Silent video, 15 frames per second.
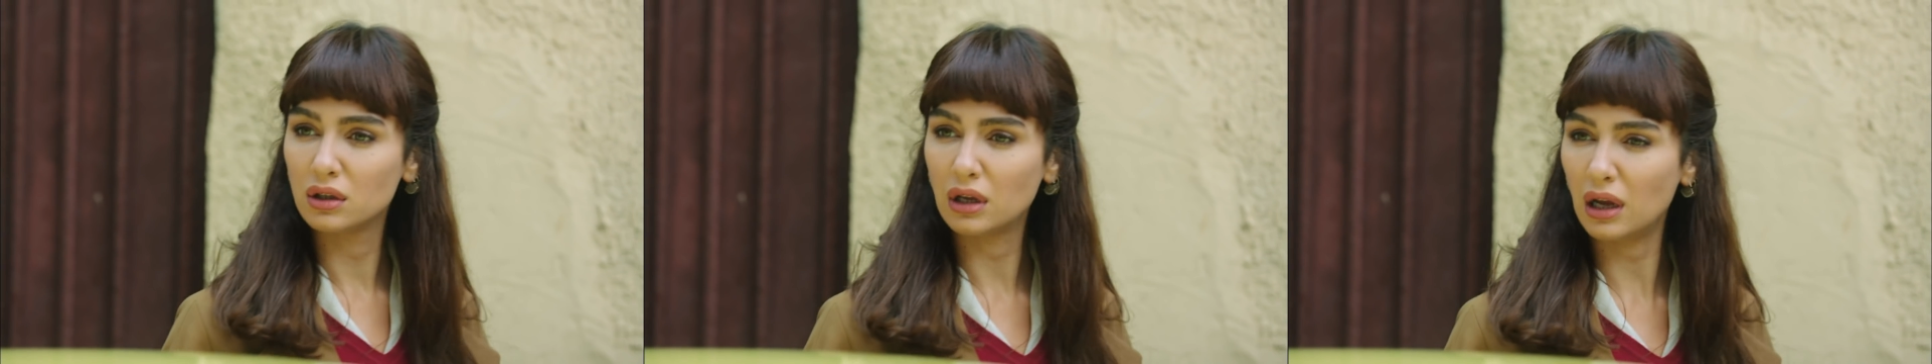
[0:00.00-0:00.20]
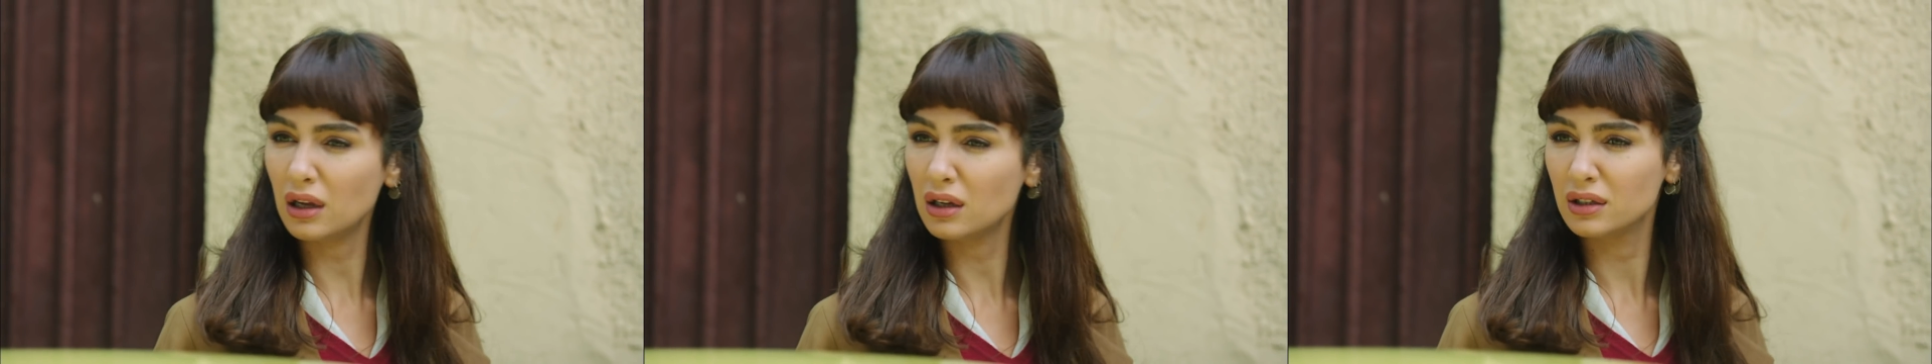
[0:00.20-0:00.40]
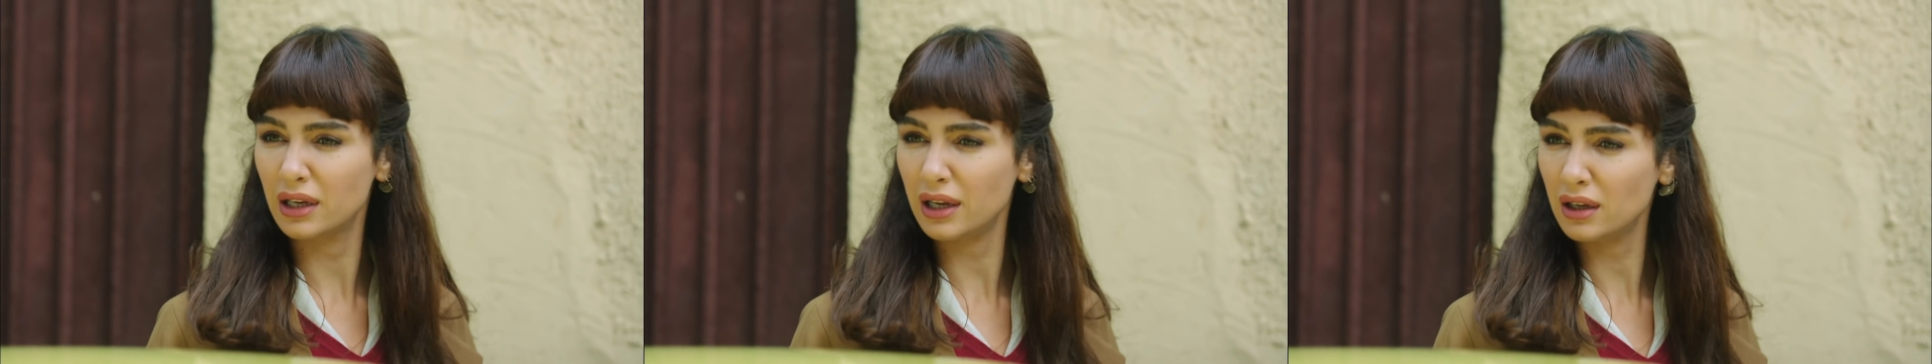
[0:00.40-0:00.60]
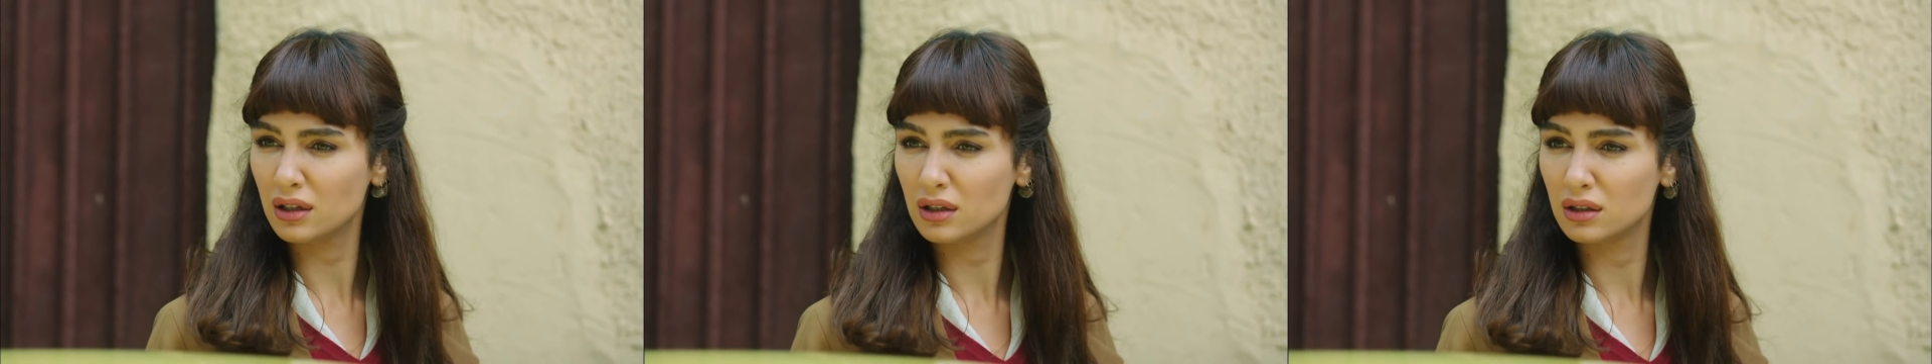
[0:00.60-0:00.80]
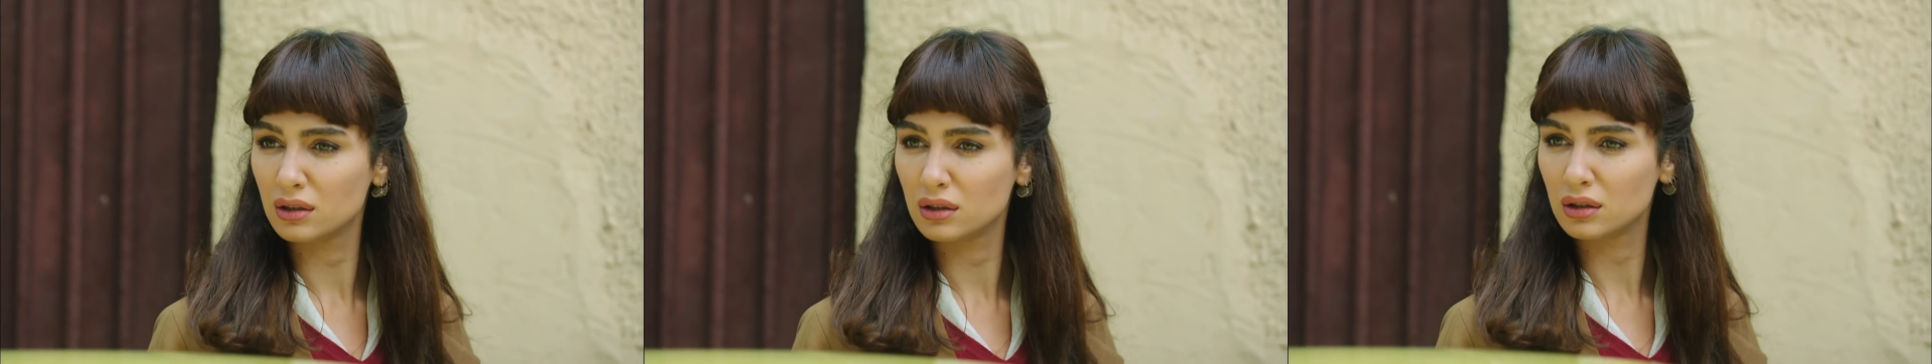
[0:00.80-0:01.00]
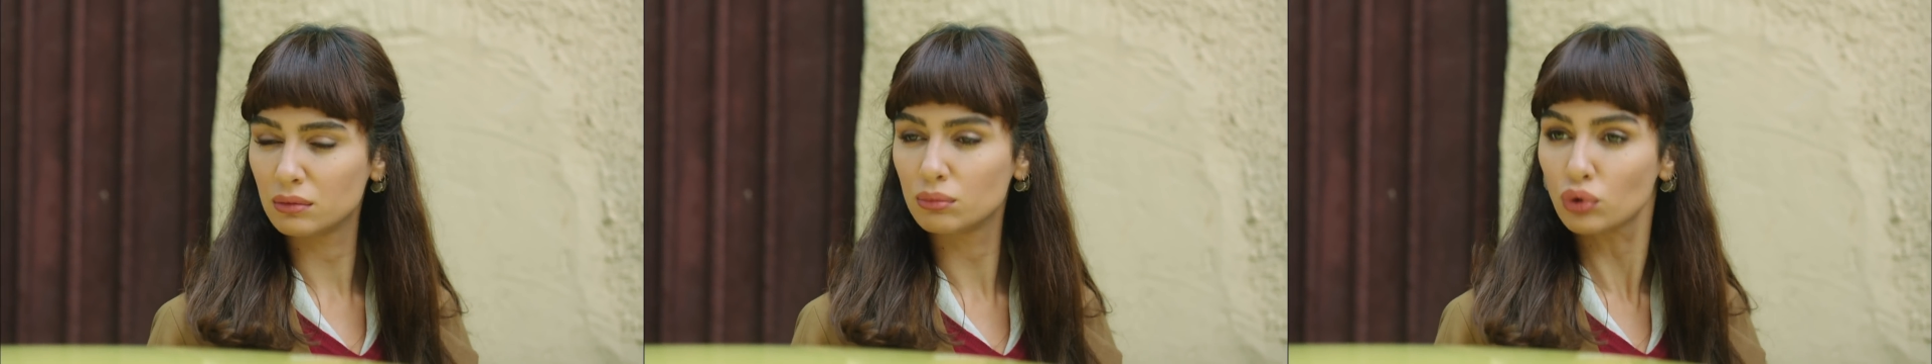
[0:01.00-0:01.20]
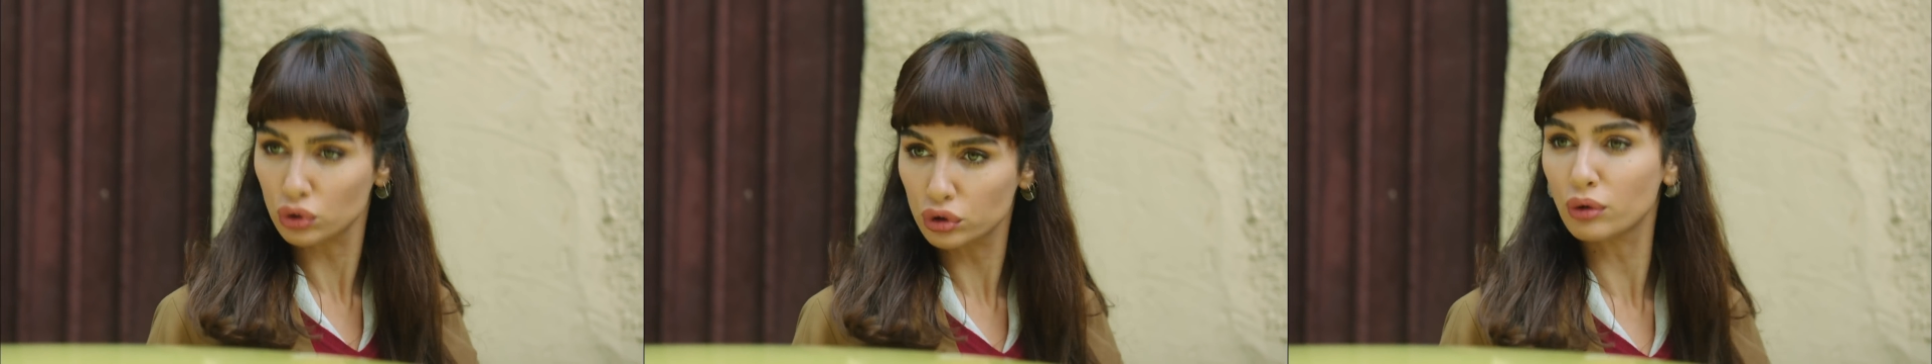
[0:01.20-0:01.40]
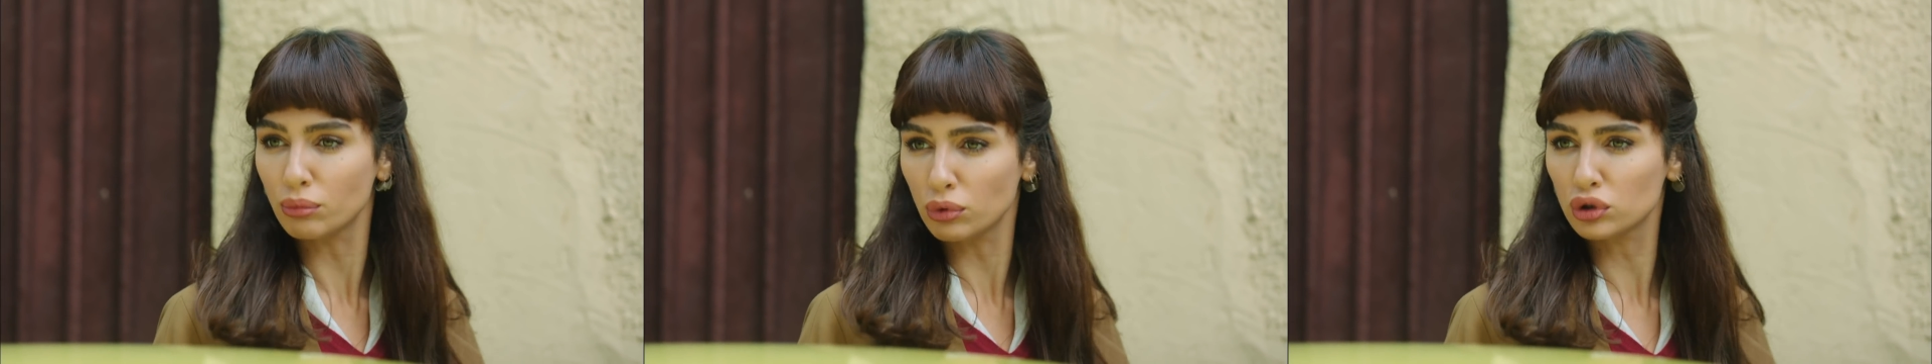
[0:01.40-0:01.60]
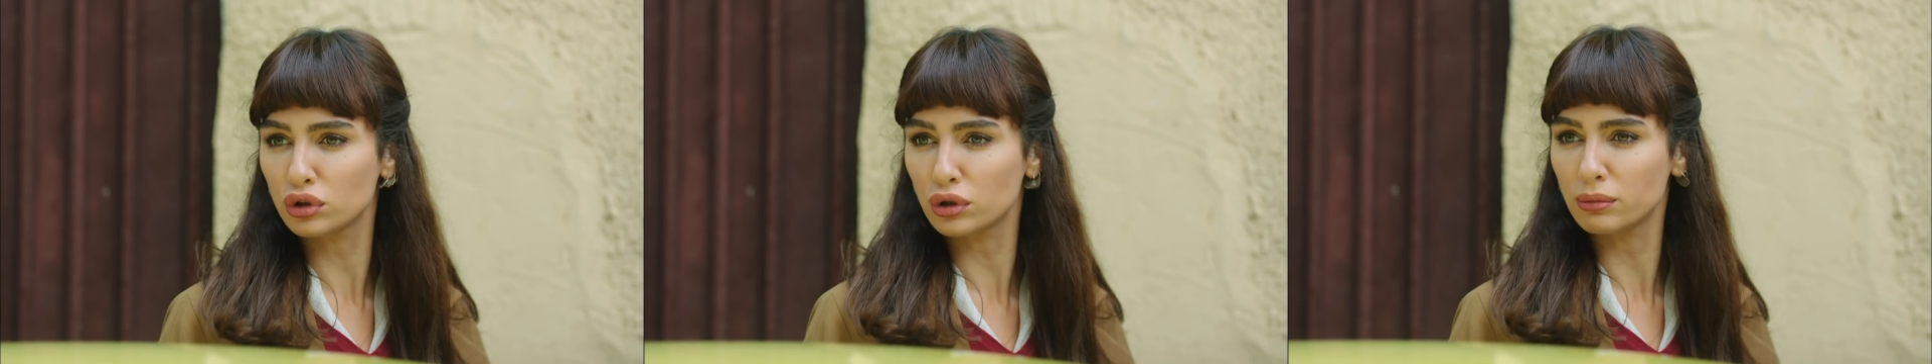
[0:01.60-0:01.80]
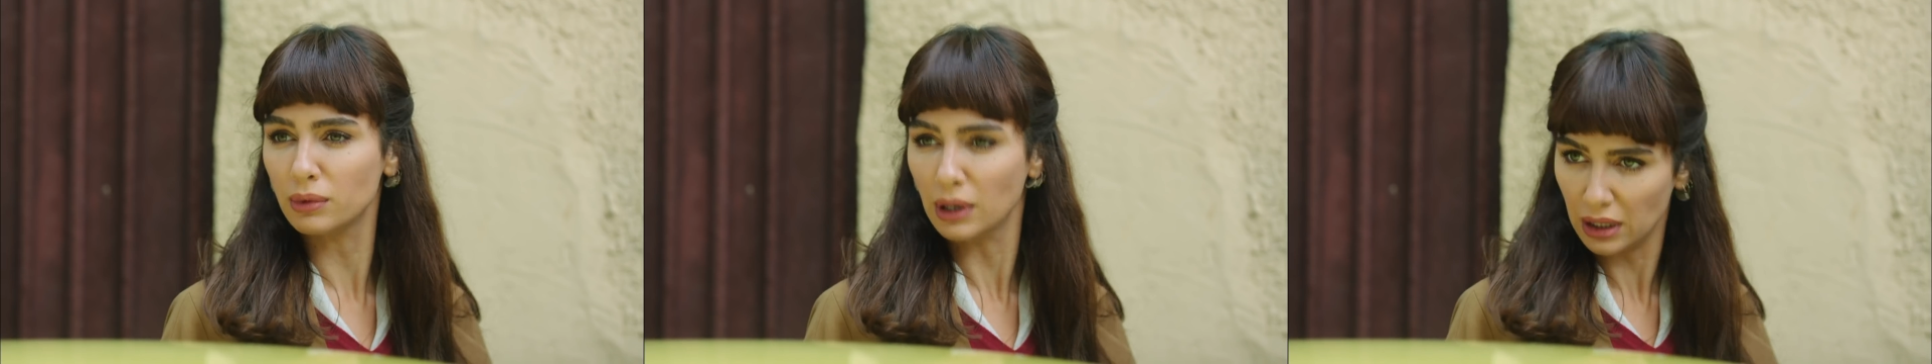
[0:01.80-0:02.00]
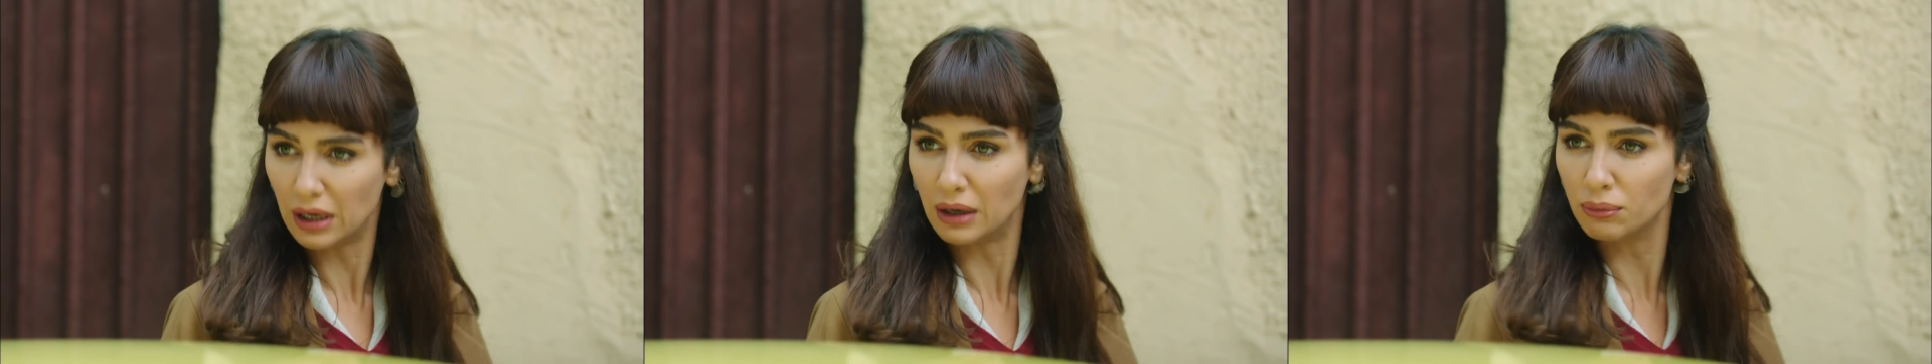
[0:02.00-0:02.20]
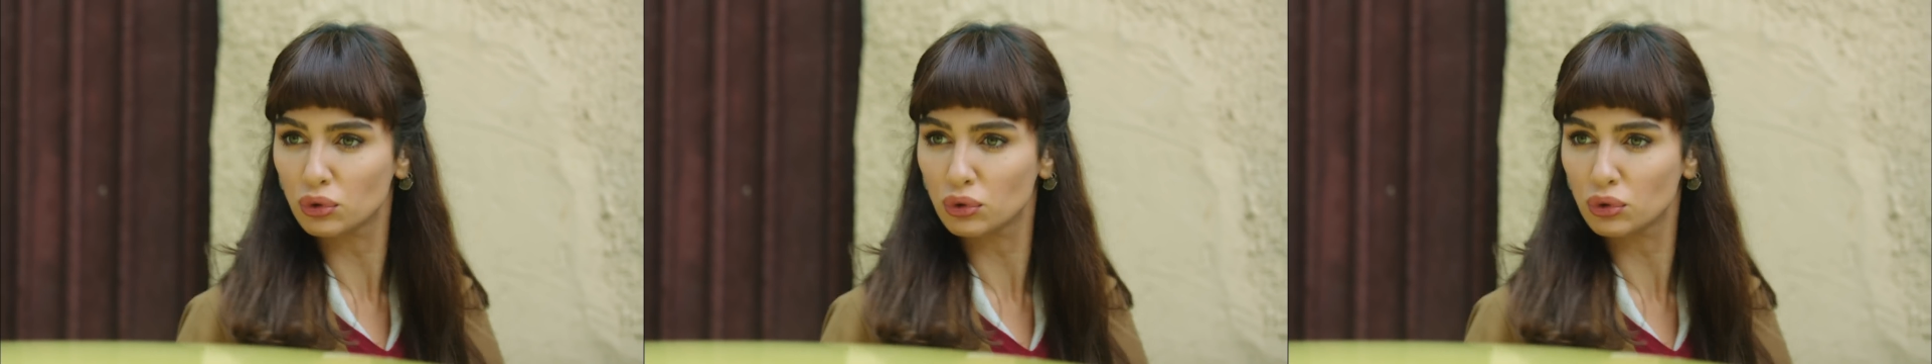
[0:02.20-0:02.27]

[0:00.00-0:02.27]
ha ne? Buldum, buldum. Ha,